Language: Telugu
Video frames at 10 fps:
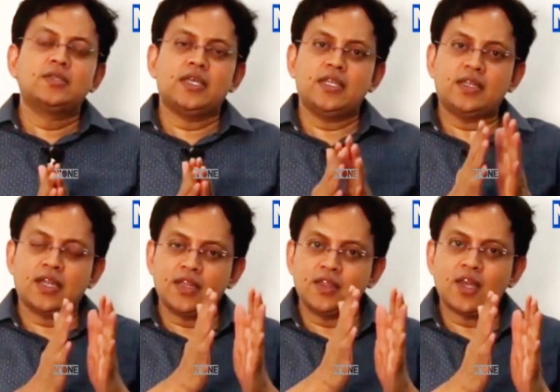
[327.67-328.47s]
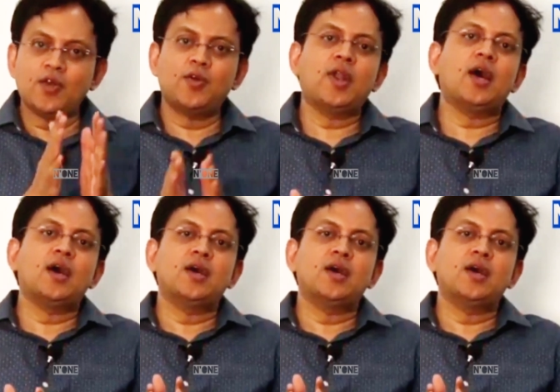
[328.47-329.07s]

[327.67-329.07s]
చరిత్ర అంతా కూడా